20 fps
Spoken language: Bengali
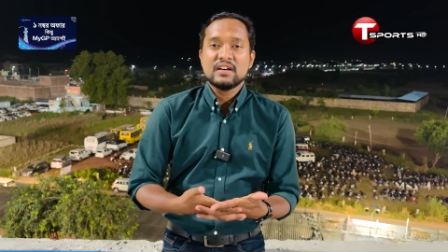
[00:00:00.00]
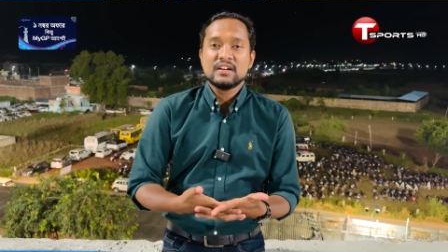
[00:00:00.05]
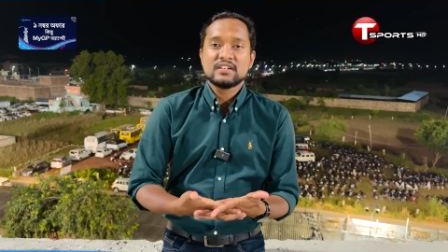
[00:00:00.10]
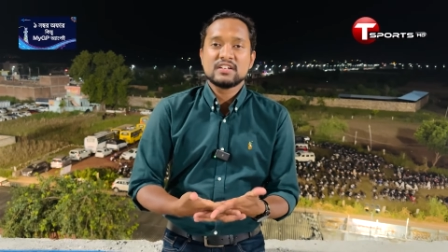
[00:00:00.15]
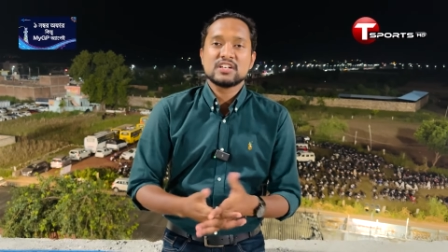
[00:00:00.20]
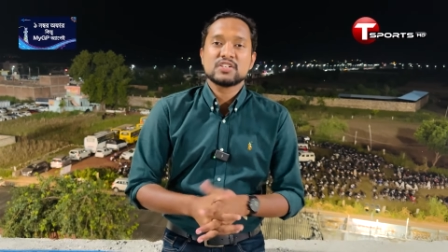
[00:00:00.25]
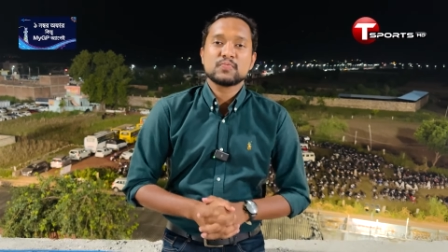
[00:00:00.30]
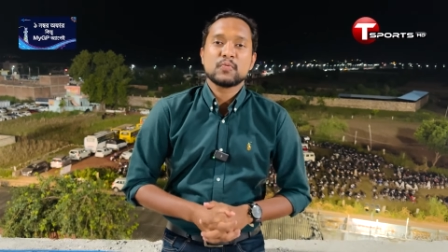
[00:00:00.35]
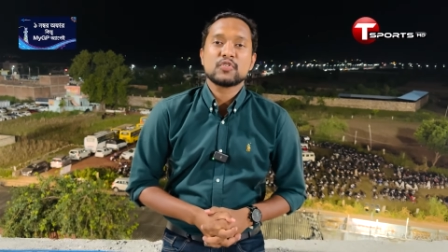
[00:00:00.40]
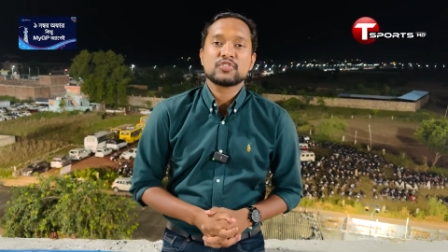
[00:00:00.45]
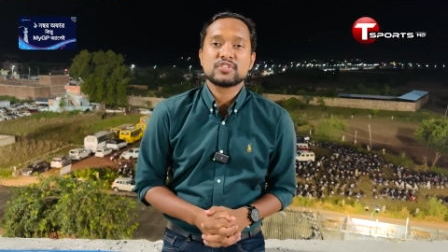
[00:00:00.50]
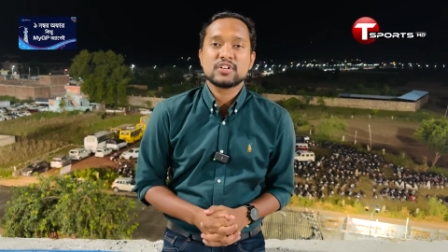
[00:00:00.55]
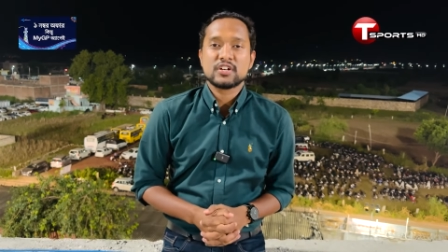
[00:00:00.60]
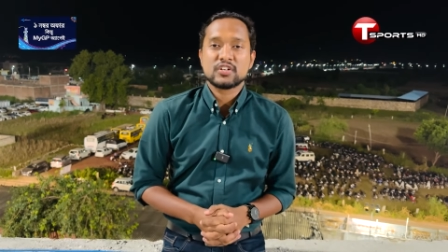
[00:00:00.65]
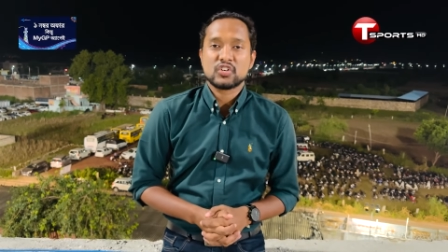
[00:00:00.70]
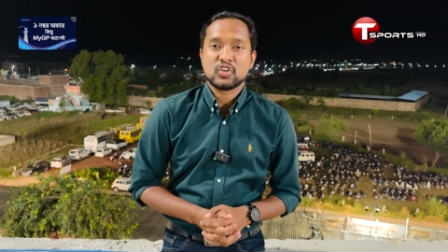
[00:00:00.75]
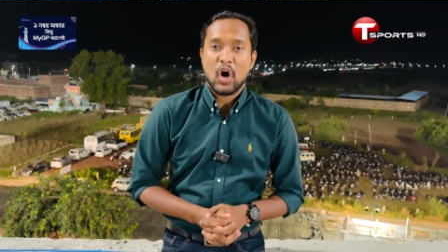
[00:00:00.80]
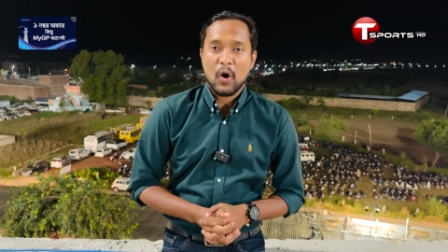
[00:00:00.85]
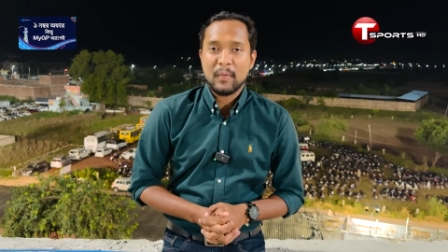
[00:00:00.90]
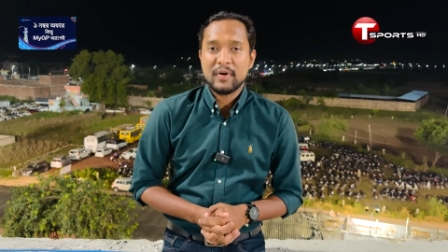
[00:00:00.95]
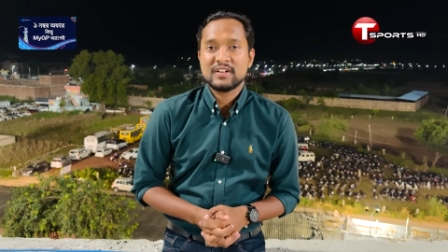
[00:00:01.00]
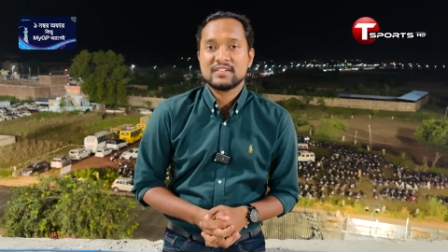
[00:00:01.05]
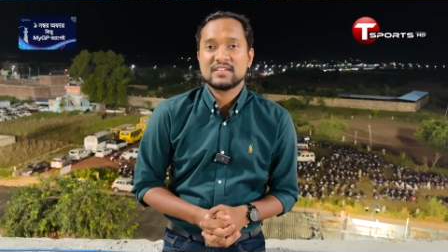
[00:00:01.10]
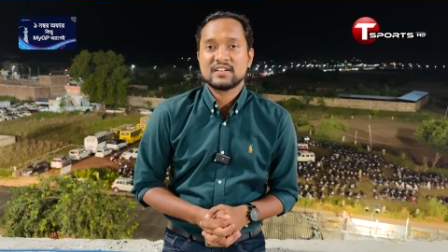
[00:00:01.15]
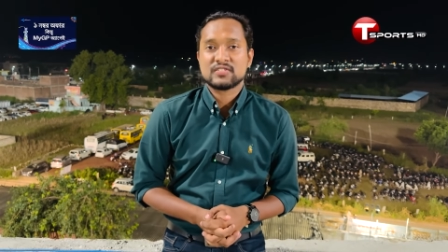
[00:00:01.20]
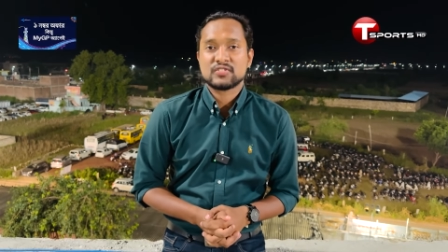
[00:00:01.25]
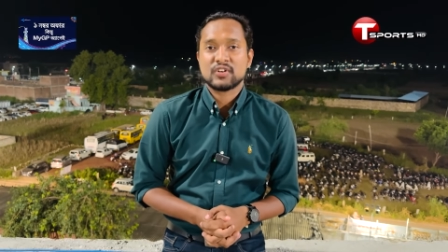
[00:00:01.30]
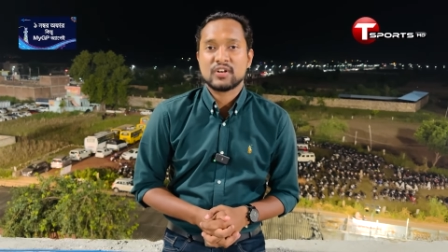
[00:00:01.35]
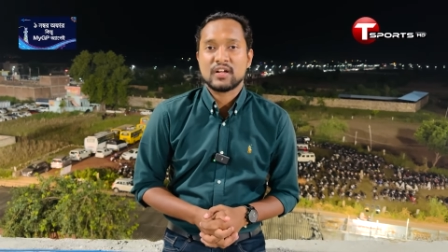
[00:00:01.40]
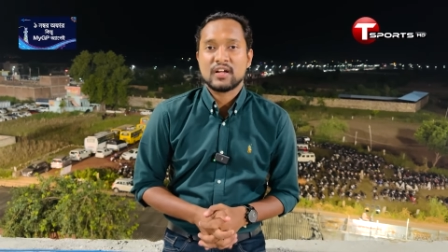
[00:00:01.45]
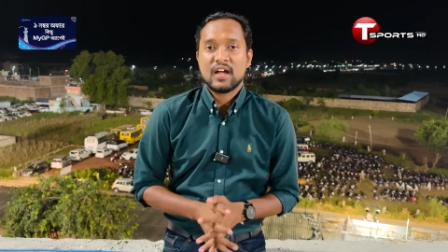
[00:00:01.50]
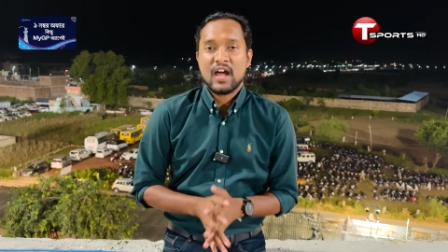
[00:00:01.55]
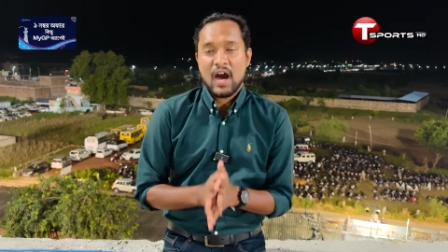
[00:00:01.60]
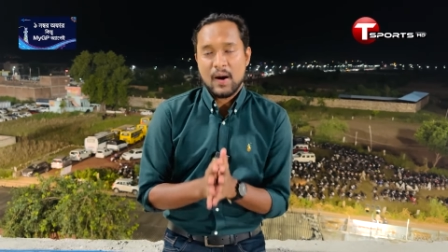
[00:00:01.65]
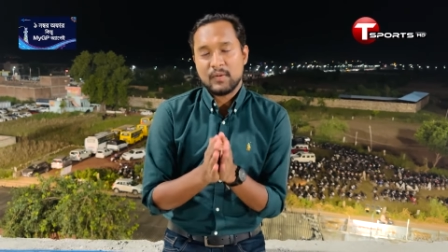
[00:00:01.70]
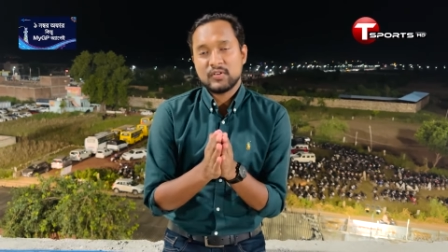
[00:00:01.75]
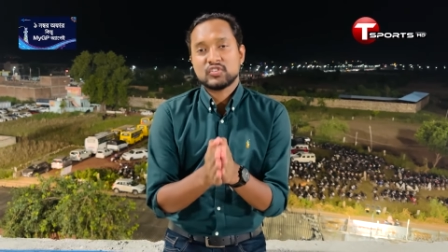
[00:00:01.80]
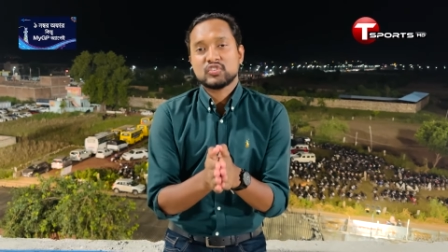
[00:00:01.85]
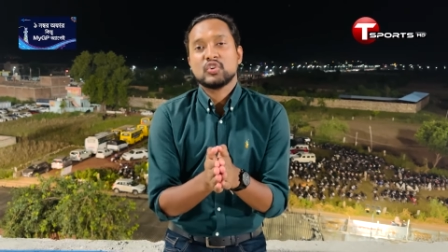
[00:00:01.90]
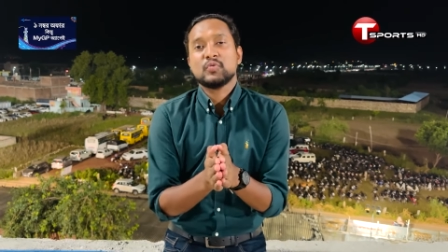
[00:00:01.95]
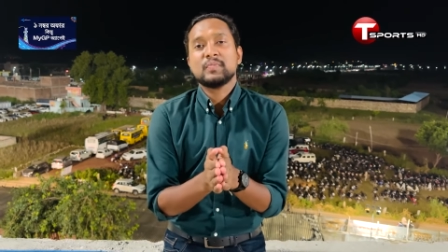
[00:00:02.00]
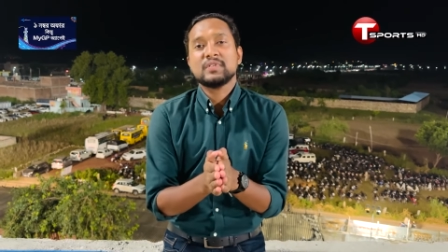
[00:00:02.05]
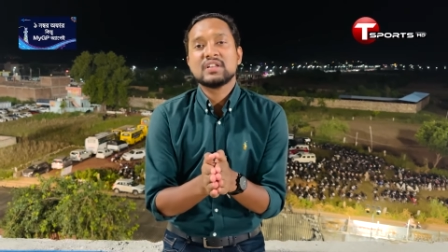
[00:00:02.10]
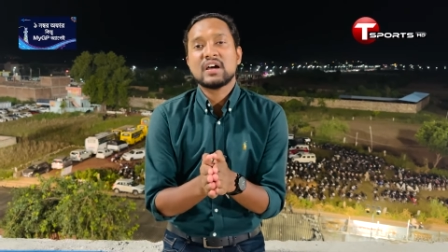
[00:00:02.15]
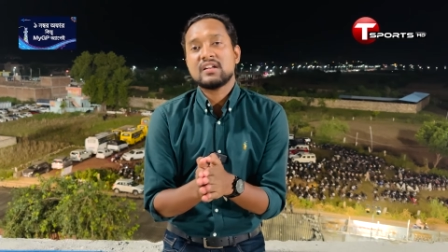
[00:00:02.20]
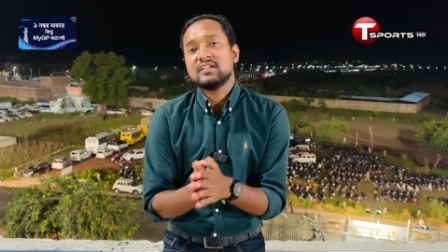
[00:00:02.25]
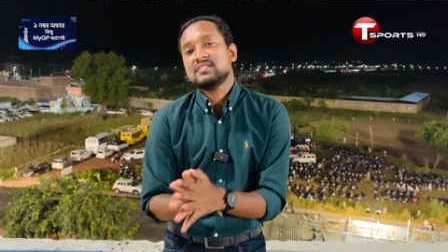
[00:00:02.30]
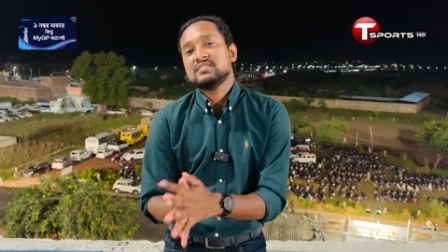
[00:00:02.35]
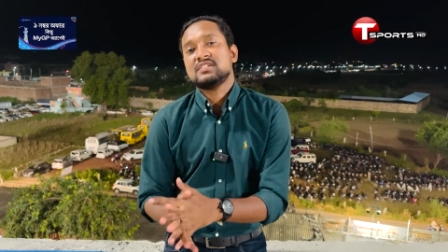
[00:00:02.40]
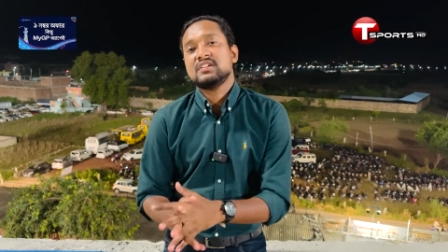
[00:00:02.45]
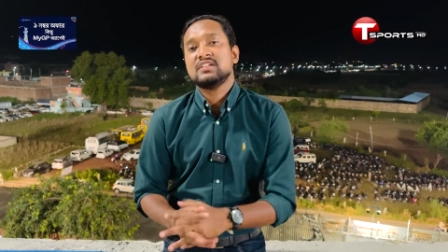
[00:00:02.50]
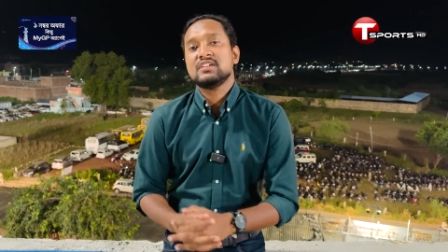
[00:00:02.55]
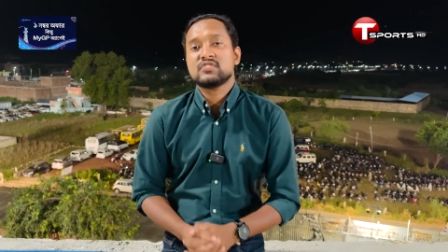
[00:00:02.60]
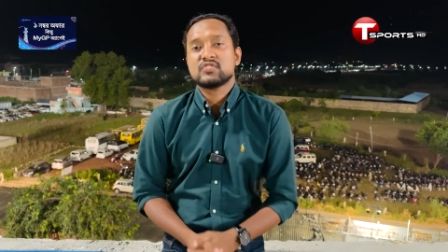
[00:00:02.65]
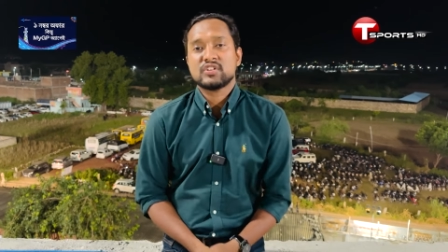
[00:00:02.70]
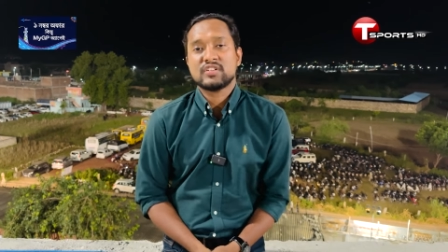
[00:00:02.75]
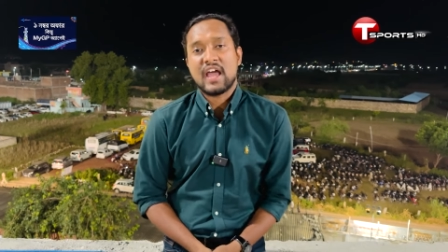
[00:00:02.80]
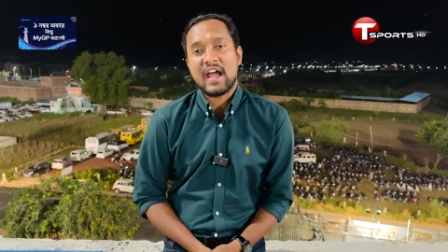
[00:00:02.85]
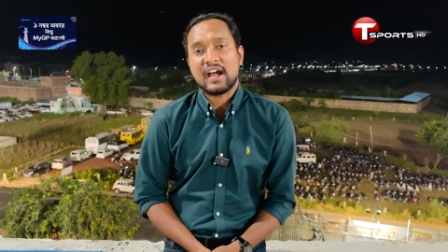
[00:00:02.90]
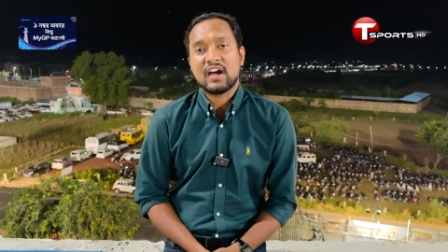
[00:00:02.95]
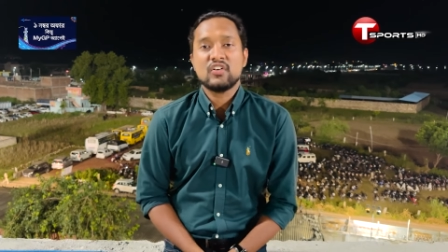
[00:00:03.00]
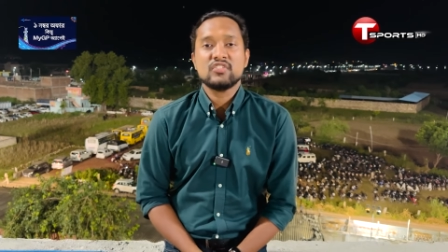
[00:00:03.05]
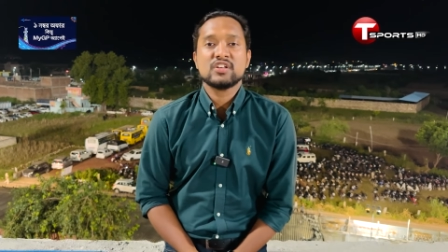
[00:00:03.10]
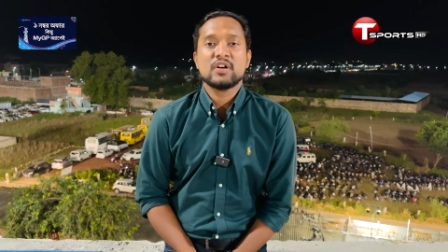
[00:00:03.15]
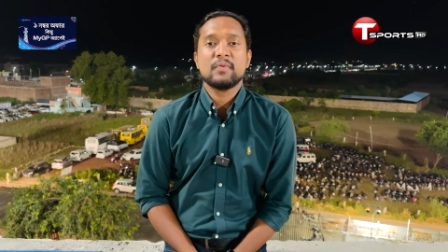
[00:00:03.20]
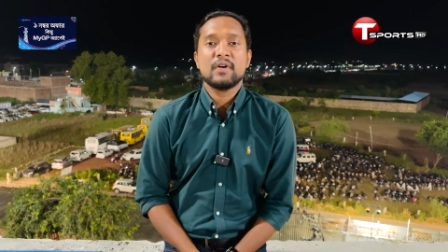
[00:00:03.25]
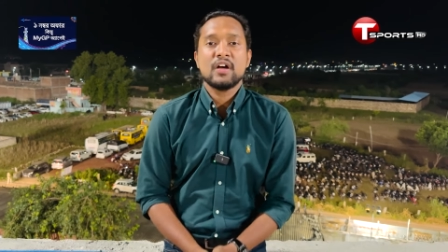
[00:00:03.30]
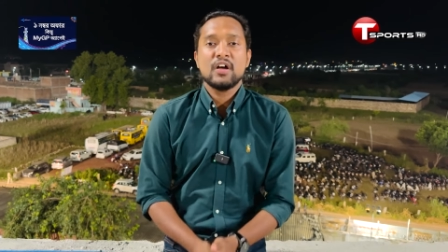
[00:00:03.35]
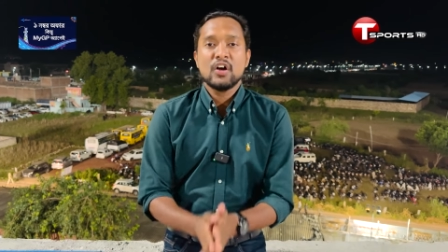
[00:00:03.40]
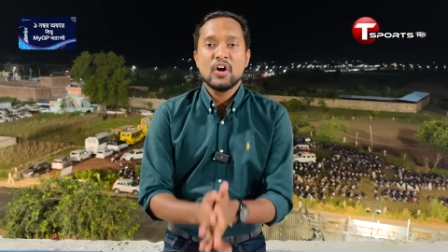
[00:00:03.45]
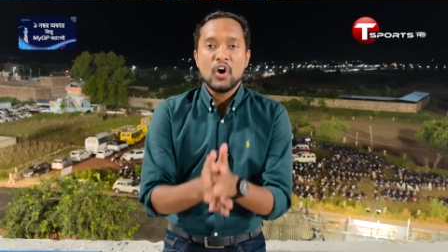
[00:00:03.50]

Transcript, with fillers: টি স্পোর্টসের কমেন্ট সেকশনে আপাতত বিদায় নিচ্ছি নিশ্চয়ই দেখাও যাবে